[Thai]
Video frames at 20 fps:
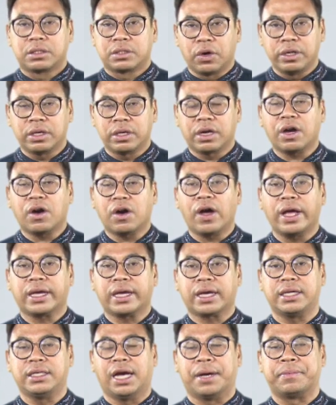จนค่อ
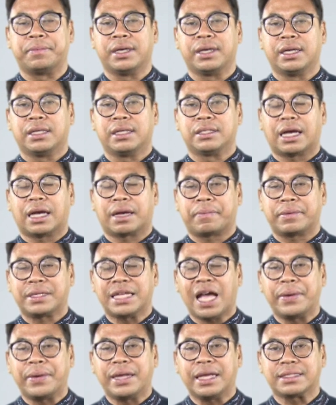ยๆขยบจากพระ
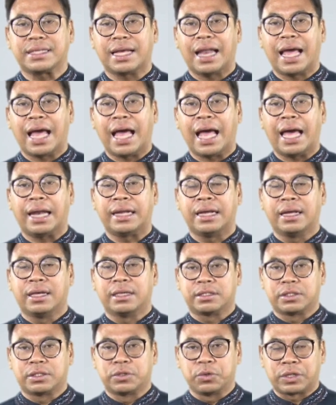เจ้าประเทศสลาด
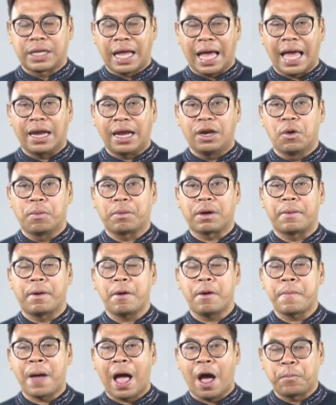สุดท้ายลบกับพ
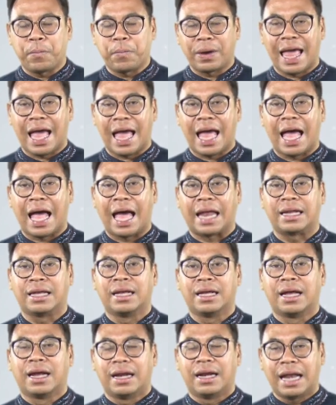ระมหาปราด
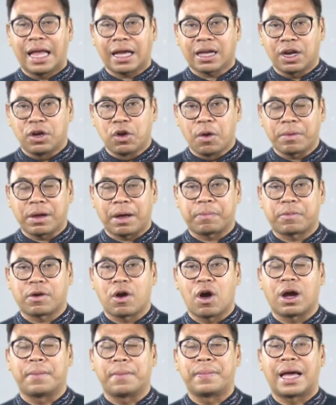และก็ลบกับ
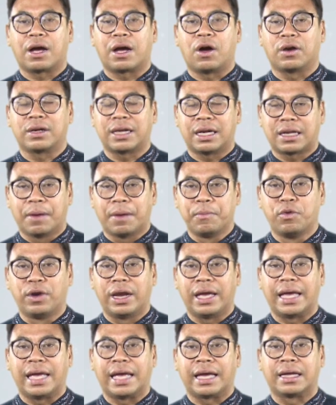กองกำลังของนันทบุ
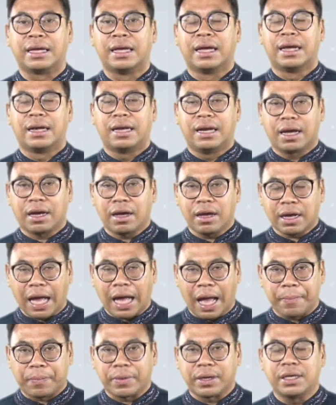เรงแล้วก็
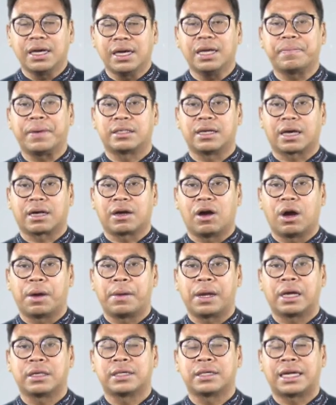ขับเคลื่อนจากกอง
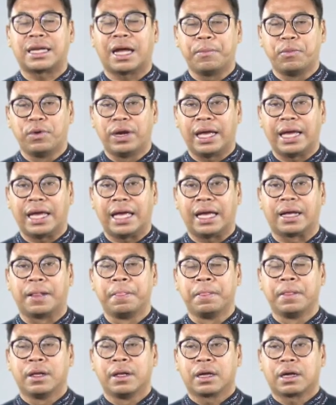กำลังนันทบุเรง
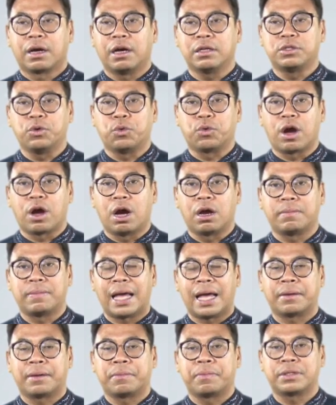ก็สู่กอง
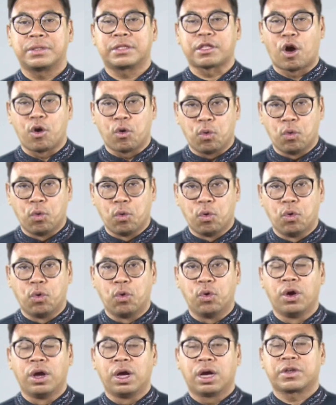กำลังตองอู
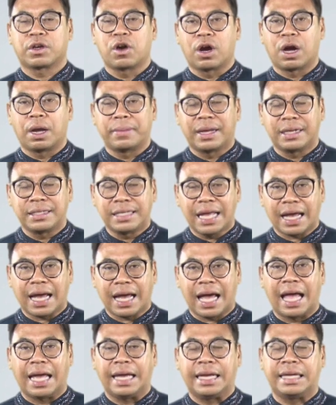กองกำลังยัก
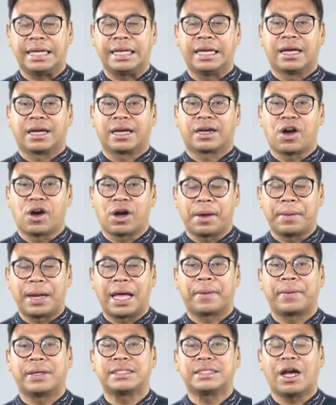ษ์ไข่ กองกำ
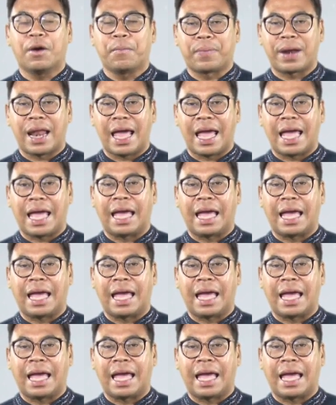ลังพระเจ้าแปร